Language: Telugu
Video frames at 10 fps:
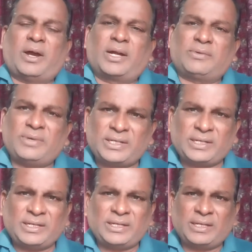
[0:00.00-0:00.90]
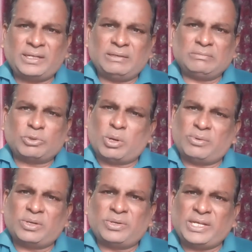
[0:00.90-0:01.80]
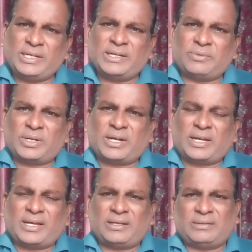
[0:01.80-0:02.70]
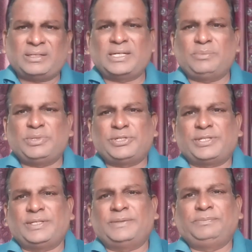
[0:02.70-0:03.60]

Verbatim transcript: అటువంటి కోవలోనే ఈయన ఉన్నాడా అని అనిపించింది